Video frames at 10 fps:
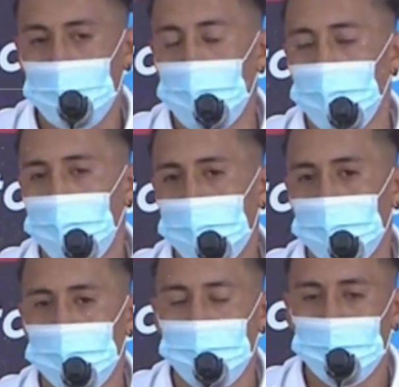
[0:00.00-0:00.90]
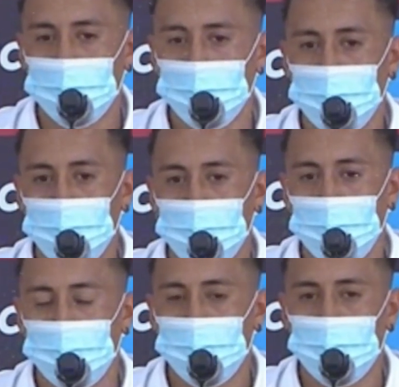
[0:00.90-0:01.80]
Aún falta un paso
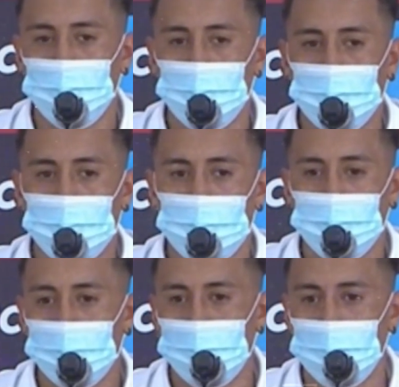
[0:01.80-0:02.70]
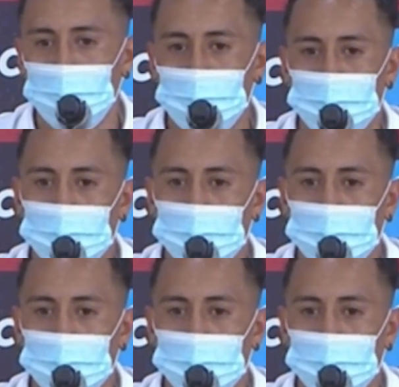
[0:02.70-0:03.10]
y eso creo que ya el día